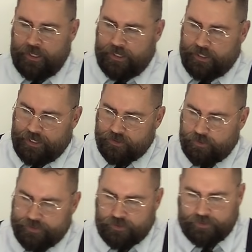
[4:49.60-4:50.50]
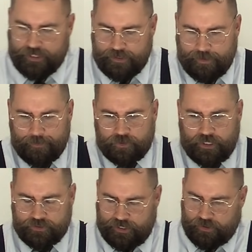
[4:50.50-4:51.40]
Y esto es lo que debemos
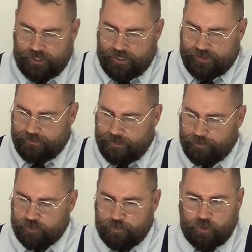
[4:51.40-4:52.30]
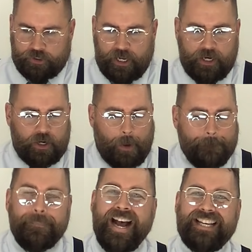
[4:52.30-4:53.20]
hacer, debemos buscar
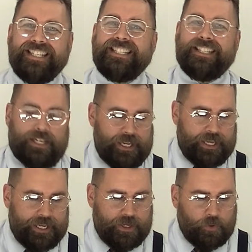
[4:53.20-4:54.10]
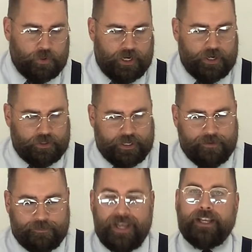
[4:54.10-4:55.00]
paz y orar
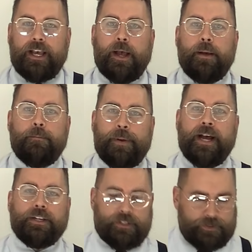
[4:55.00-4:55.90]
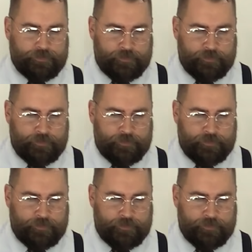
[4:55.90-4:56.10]
que venga paz.